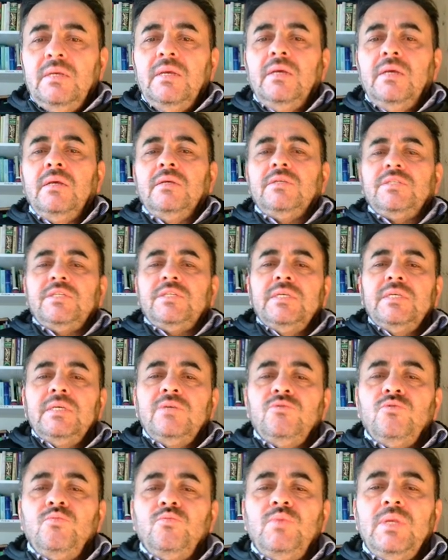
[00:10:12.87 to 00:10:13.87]

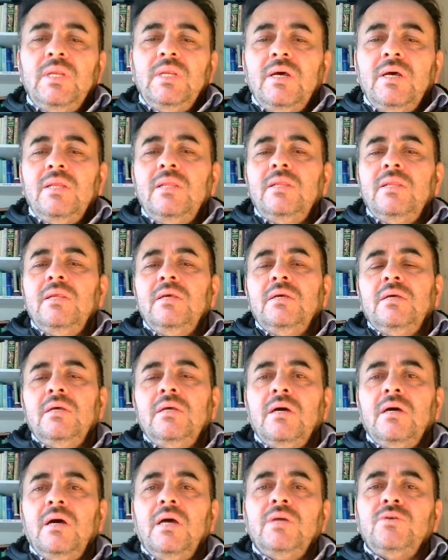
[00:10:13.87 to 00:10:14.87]
Sinu Bilal
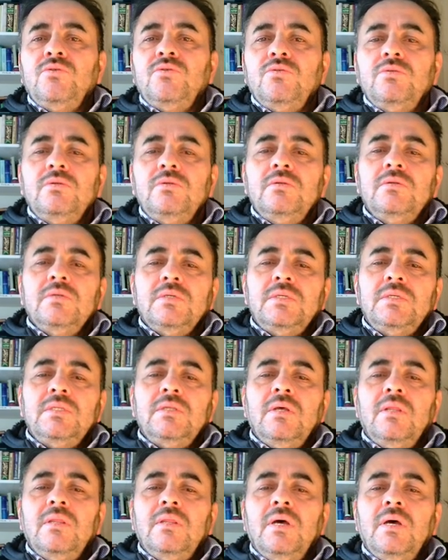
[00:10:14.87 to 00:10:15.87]
hayrun
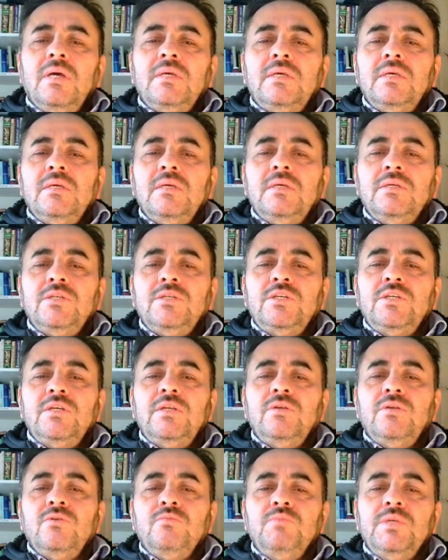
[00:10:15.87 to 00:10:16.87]
indallahi
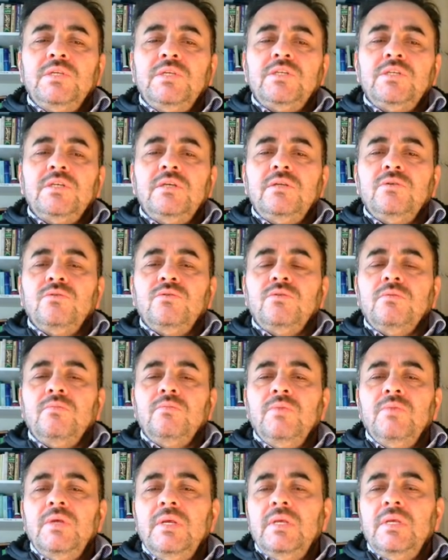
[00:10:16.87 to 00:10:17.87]
şiinük min şiinukum.
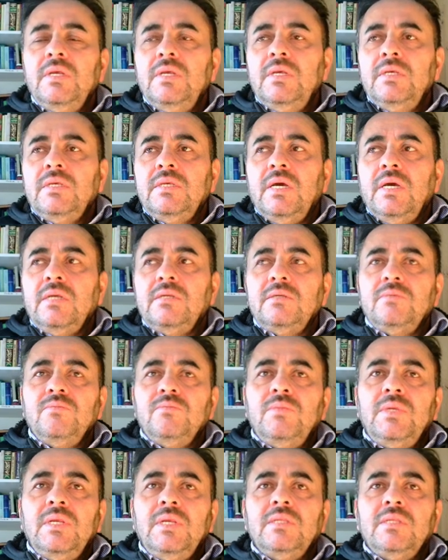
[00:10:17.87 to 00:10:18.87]
Yani
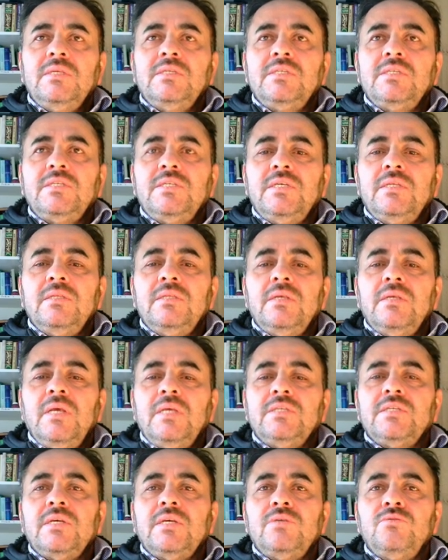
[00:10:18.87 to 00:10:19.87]
Bilal'ın sin
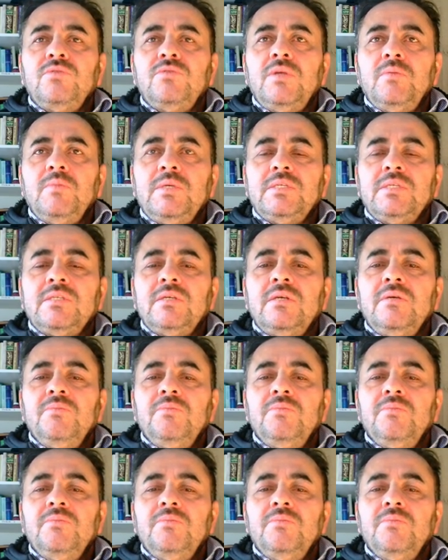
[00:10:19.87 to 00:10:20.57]
eşhedü demesi